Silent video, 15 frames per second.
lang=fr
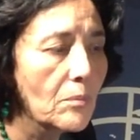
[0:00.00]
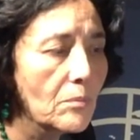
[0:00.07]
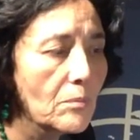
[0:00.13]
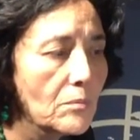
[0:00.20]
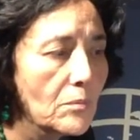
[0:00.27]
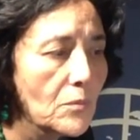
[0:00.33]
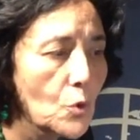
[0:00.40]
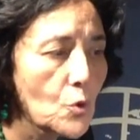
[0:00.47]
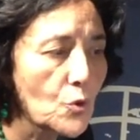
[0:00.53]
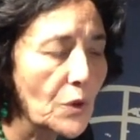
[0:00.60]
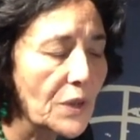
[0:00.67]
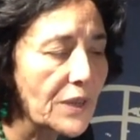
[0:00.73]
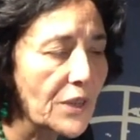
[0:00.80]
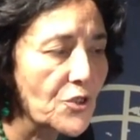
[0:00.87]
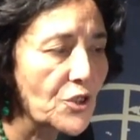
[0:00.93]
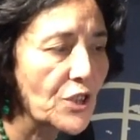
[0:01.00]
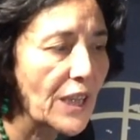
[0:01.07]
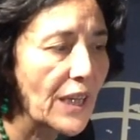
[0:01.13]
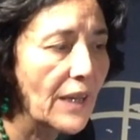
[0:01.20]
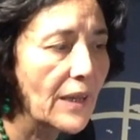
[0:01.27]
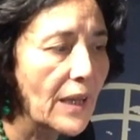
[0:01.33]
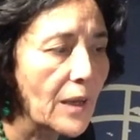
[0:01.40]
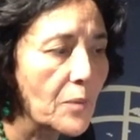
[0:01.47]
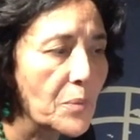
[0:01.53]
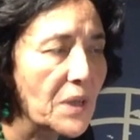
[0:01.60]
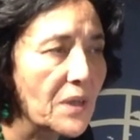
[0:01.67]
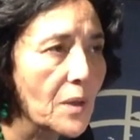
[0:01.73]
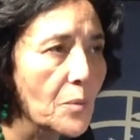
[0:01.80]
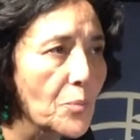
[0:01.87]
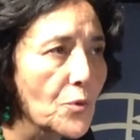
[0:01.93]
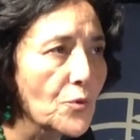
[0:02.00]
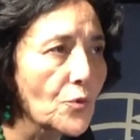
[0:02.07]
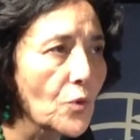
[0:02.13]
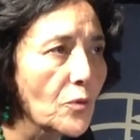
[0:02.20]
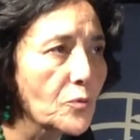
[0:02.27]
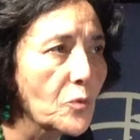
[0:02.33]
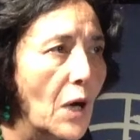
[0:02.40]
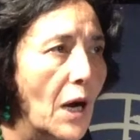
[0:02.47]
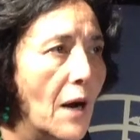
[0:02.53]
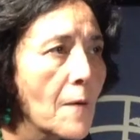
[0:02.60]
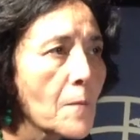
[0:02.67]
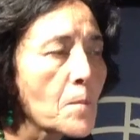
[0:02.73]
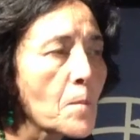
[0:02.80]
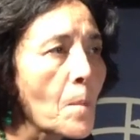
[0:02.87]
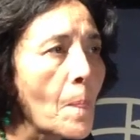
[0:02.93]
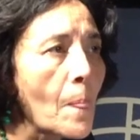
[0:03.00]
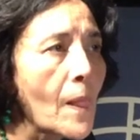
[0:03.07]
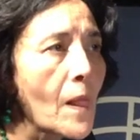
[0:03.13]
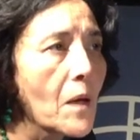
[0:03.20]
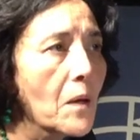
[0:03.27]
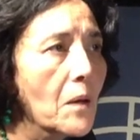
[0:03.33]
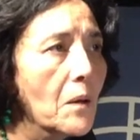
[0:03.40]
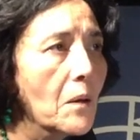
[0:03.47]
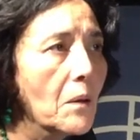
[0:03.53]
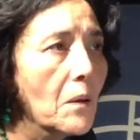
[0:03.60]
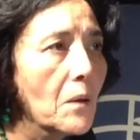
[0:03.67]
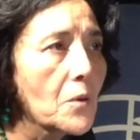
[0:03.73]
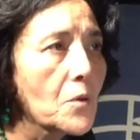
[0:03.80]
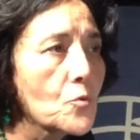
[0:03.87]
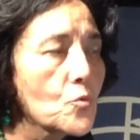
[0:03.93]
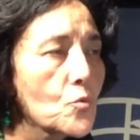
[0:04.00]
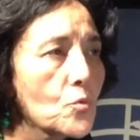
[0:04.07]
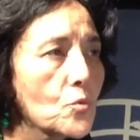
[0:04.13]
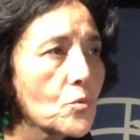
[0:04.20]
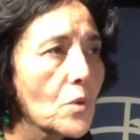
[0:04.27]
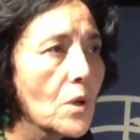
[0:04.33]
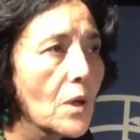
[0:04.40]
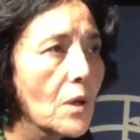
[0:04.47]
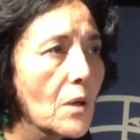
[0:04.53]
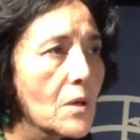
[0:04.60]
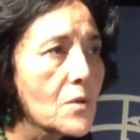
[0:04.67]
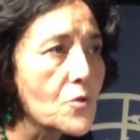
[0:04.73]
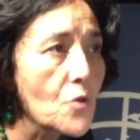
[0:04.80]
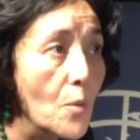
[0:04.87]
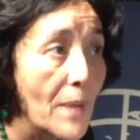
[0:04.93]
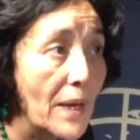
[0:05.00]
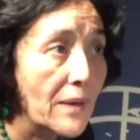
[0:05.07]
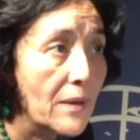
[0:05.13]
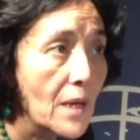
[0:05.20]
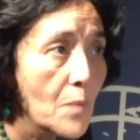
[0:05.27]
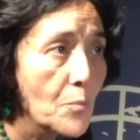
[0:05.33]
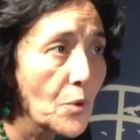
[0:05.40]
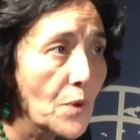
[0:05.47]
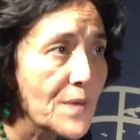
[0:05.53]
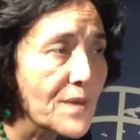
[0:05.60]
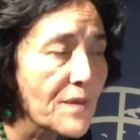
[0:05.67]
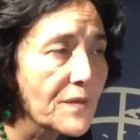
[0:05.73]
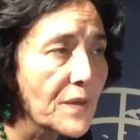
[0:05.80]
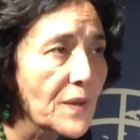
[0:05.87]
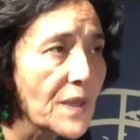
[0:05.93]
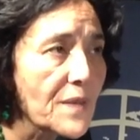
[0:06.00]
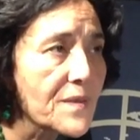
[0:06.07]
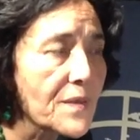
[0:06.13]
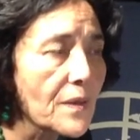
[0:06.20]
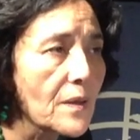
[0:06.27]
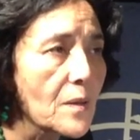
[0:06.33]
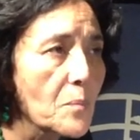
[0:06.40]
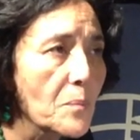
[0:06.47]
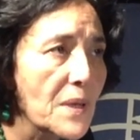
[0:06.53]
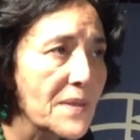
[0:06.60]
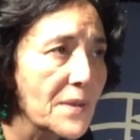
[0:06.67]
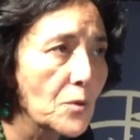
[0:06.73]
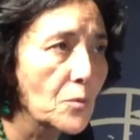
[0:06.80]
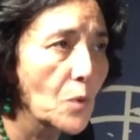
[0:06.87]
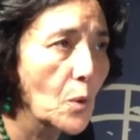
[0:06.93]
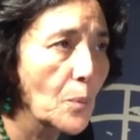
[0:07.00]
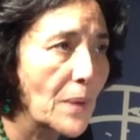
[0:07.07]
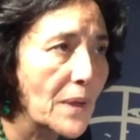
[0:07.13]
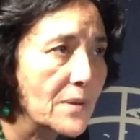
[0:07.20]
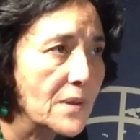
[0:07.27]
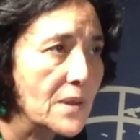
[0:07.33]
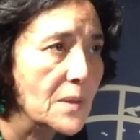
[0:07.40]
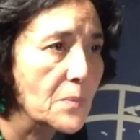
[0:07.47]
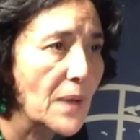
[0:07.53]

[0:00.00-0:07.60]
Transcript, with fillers: Hum, le secrétaire général l'a répété plusieurs fois. Euh, nous euh, sommes inquiets pour les enfants de la Syrie, pas seulement par ce